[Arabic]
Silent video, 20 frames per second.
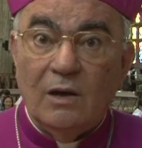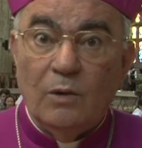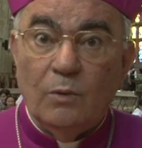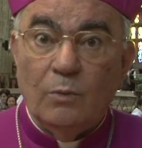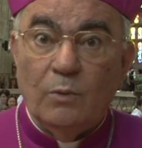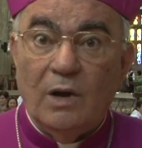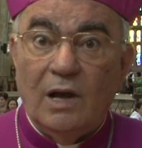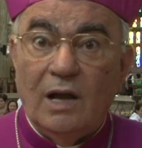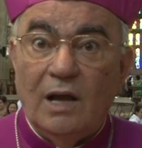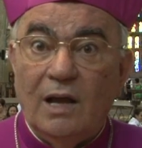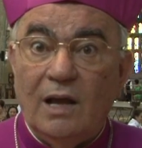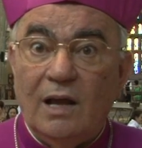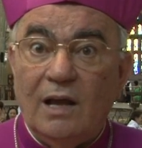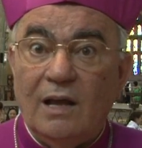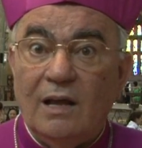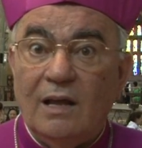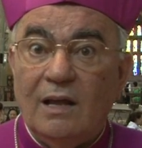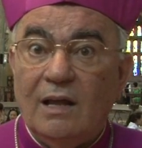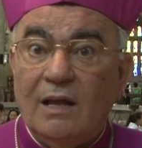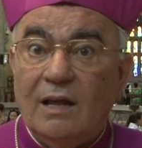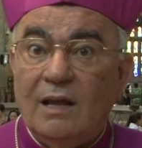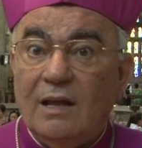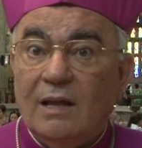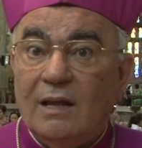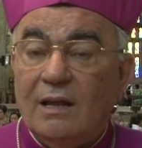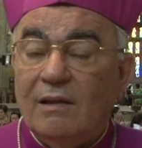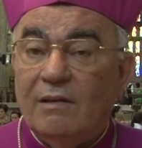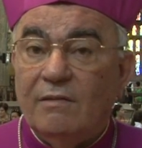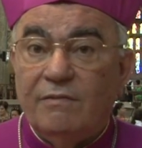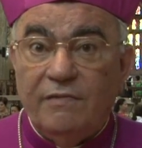
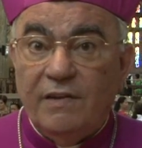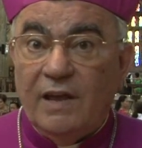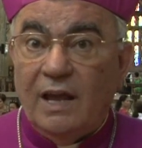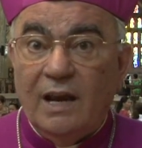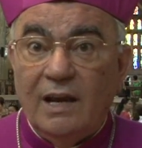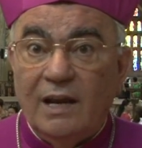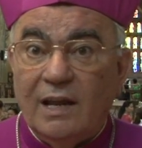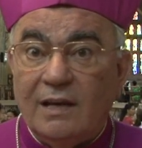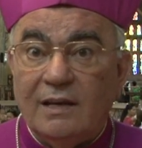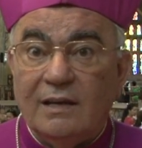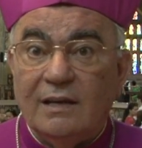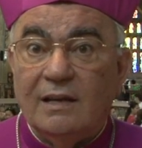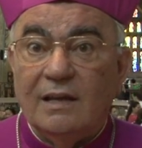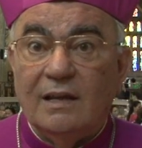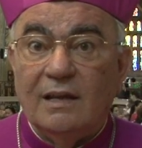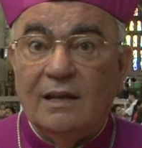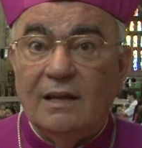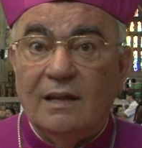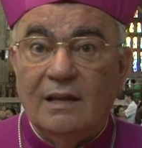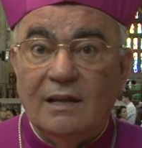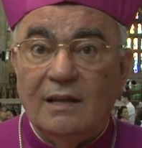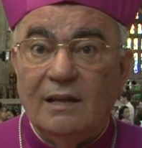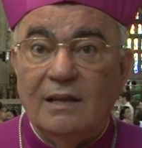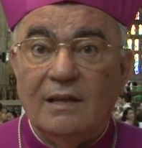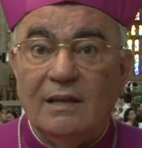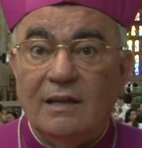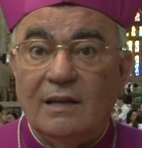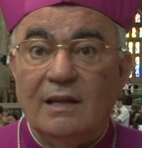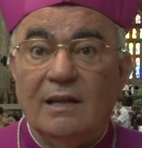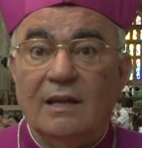وفعلا
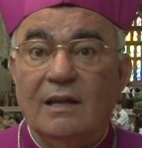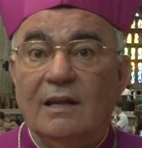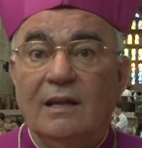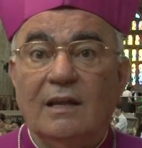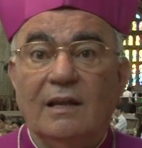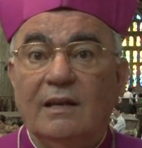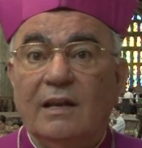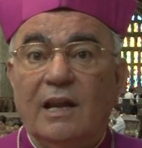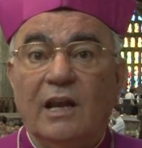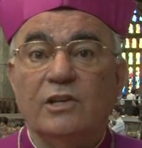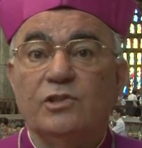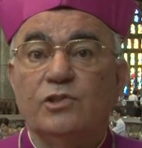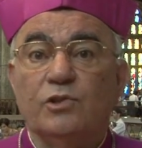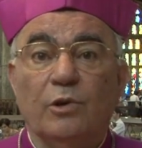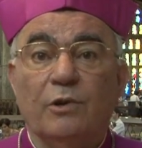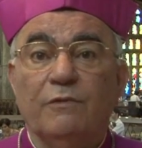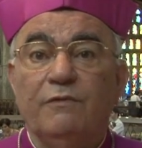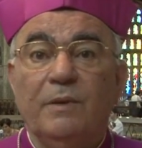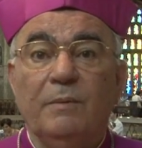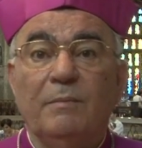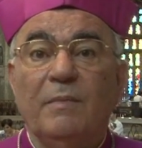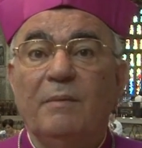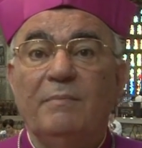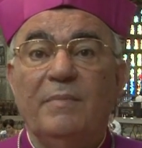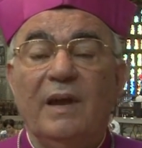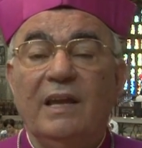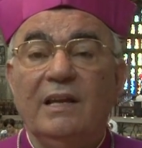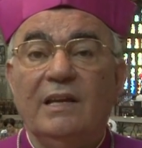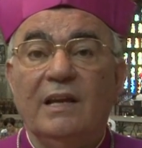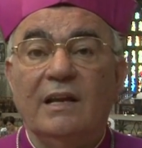آه، ننشر فيما
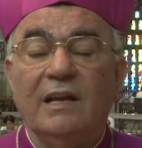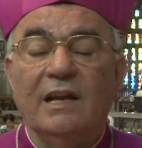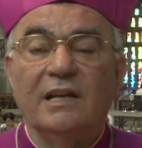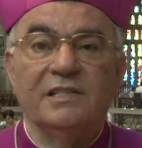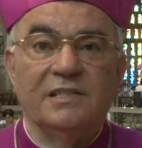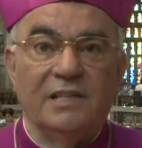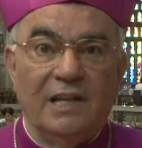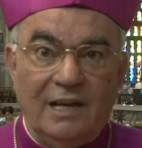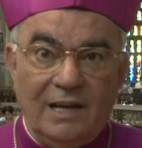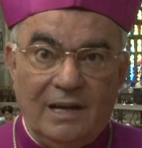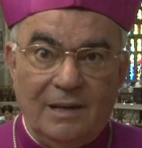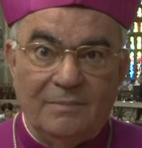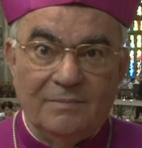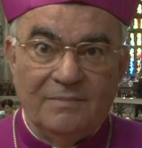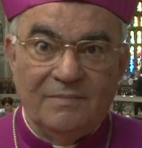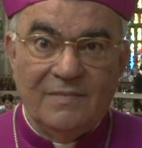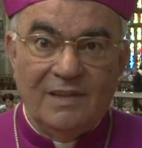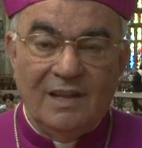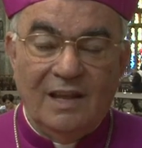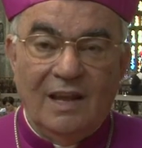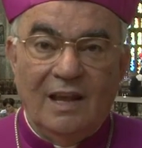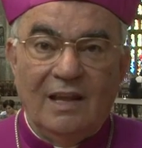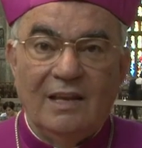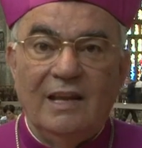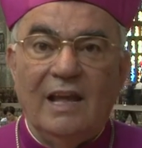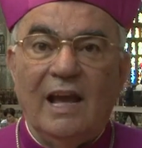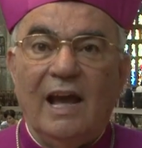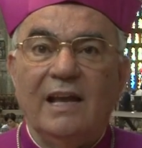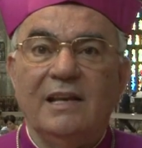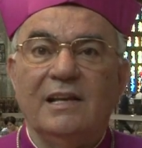بيننا السلام
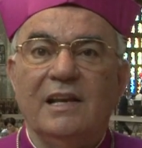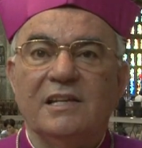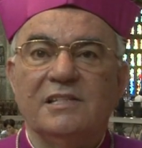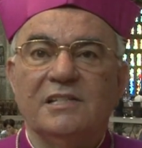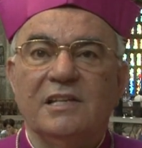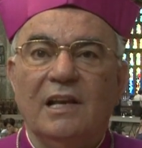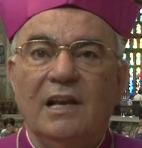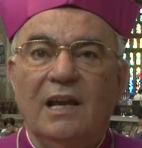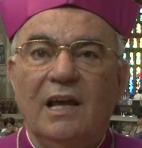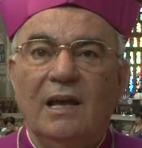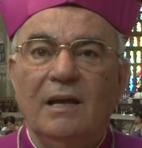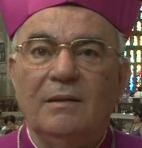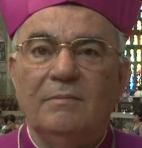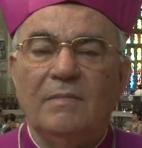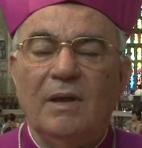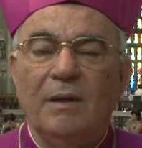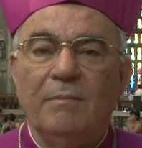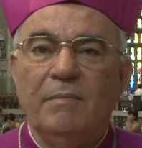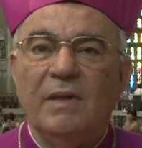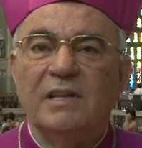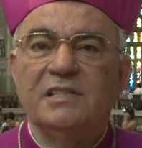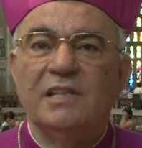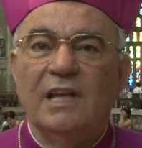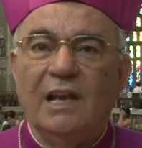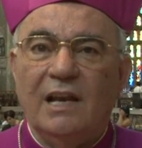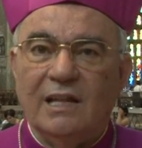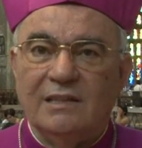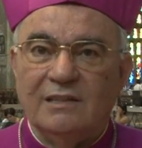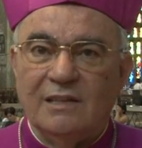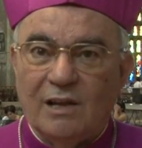لان السلام
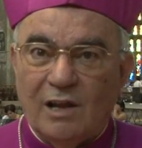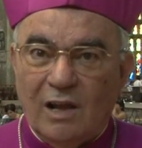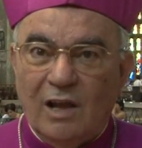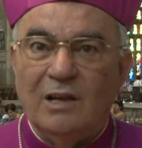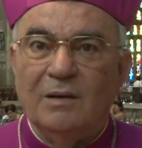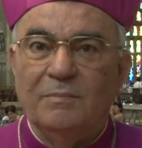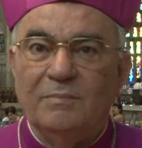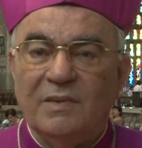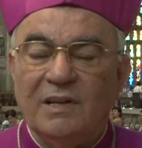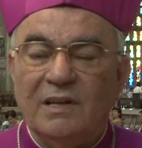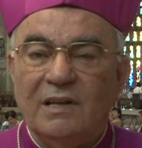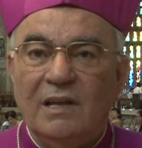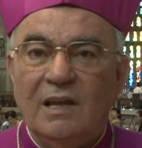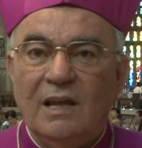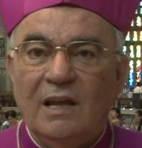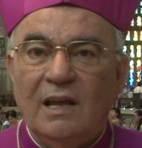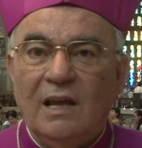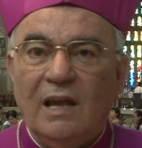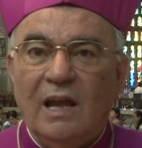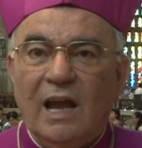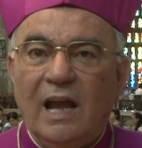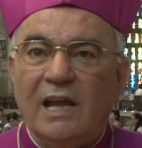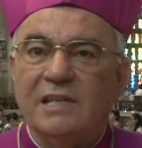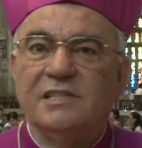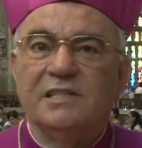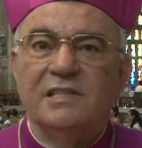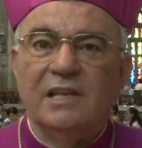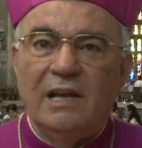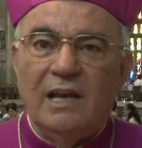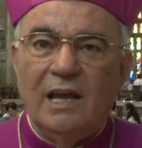مساله قلب
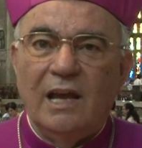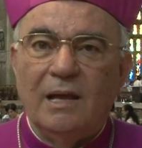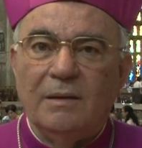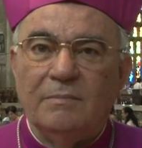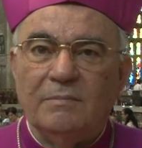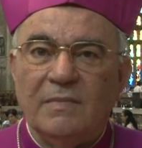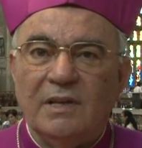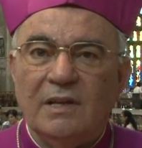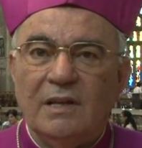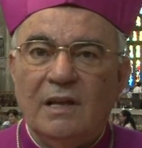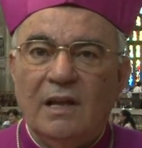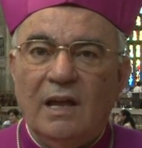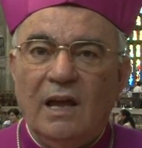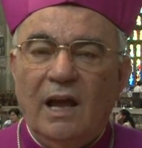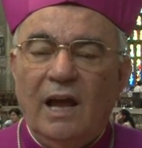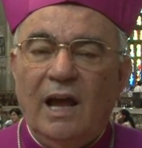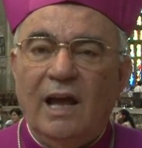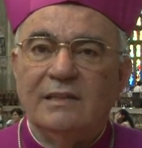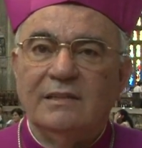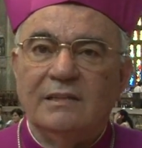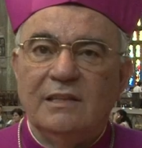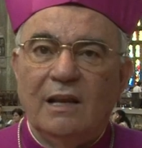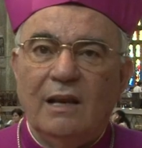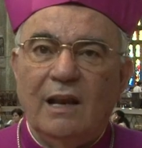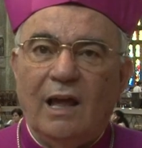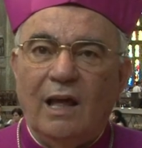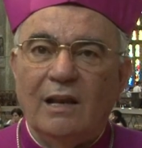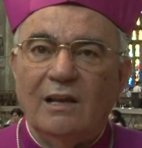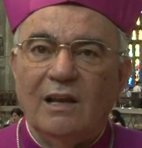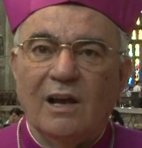السلام حتى
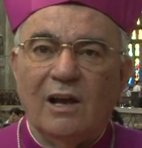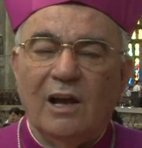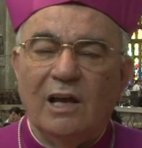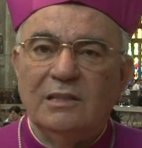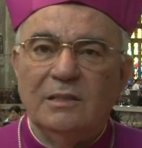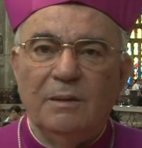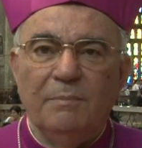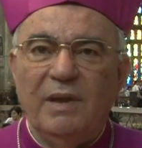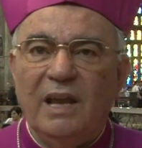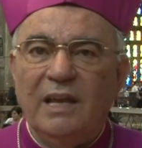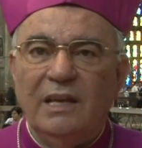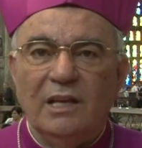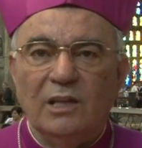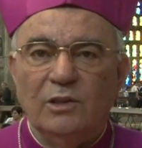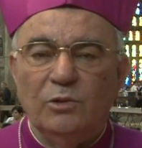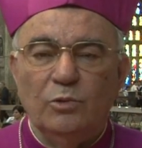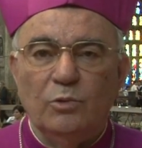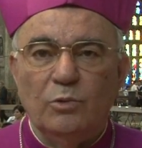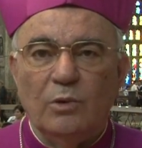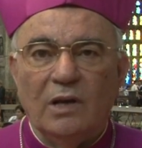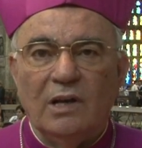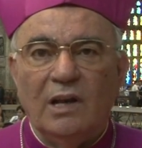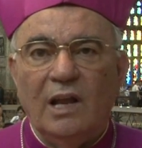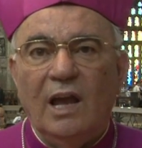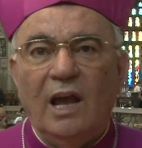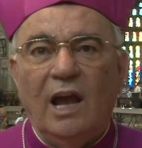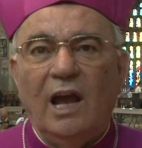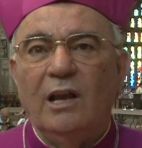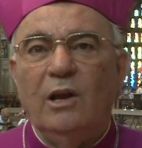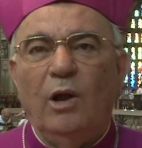العلاقات بين الدول
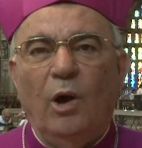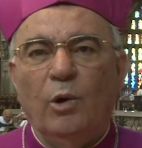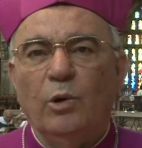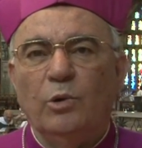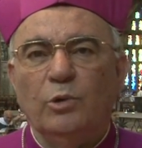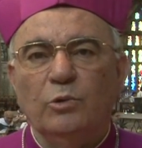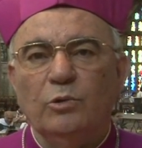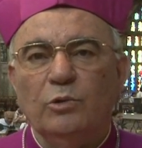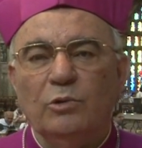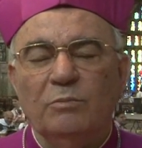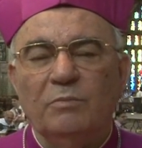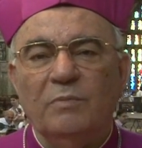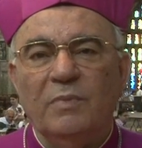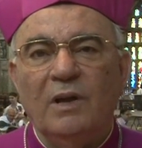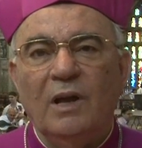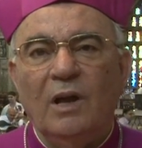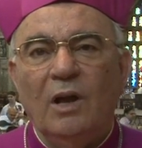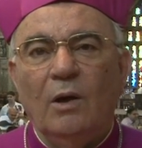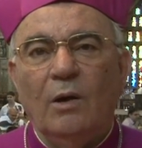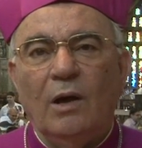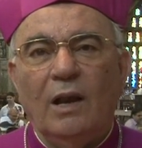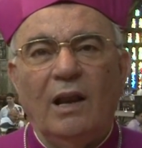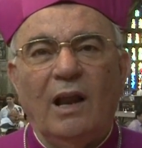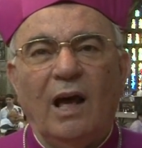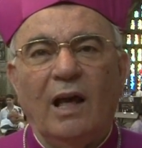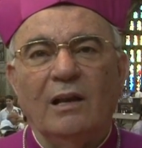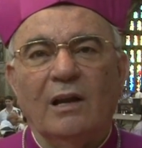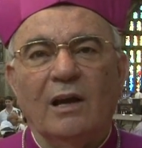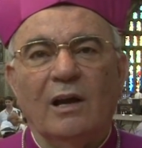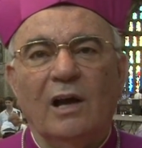الحروب
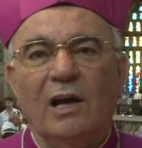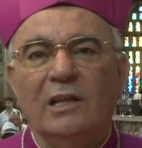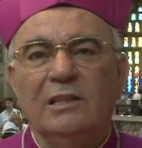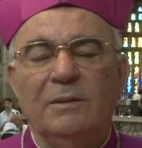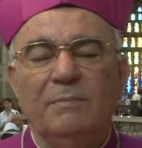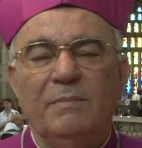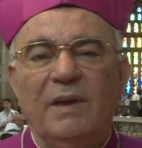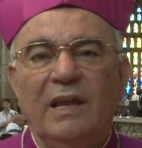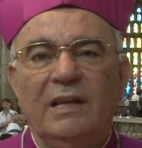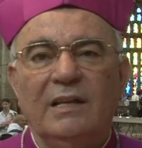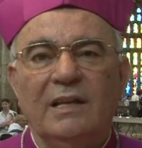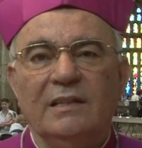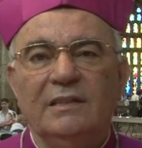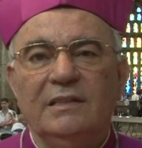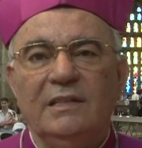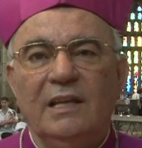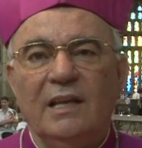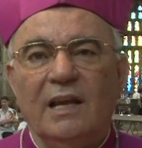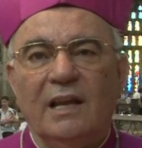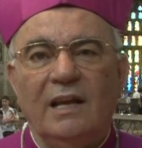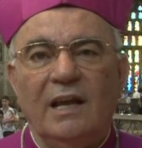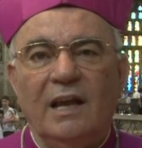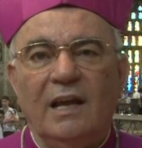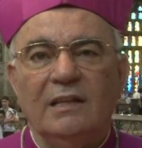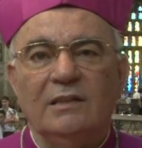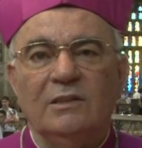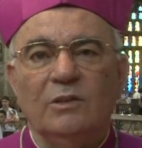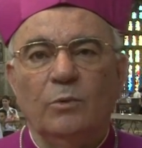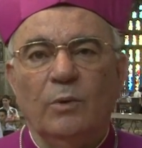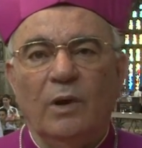العلاقات بين
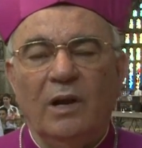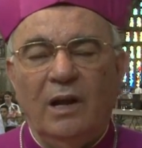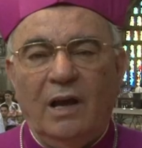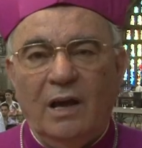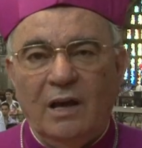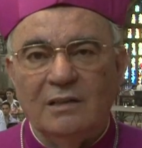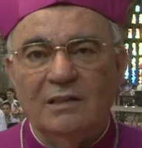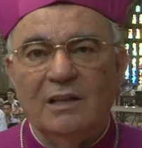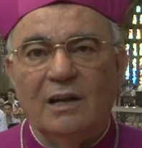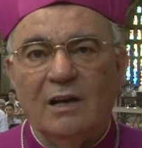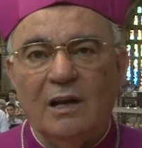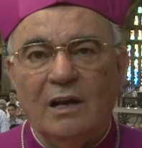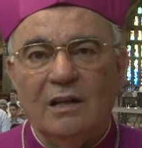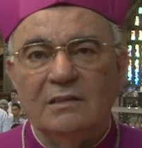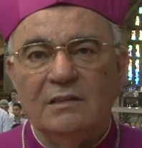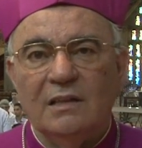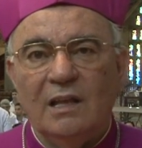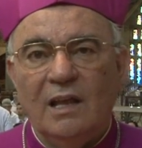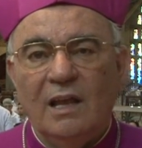الديانات والحضارات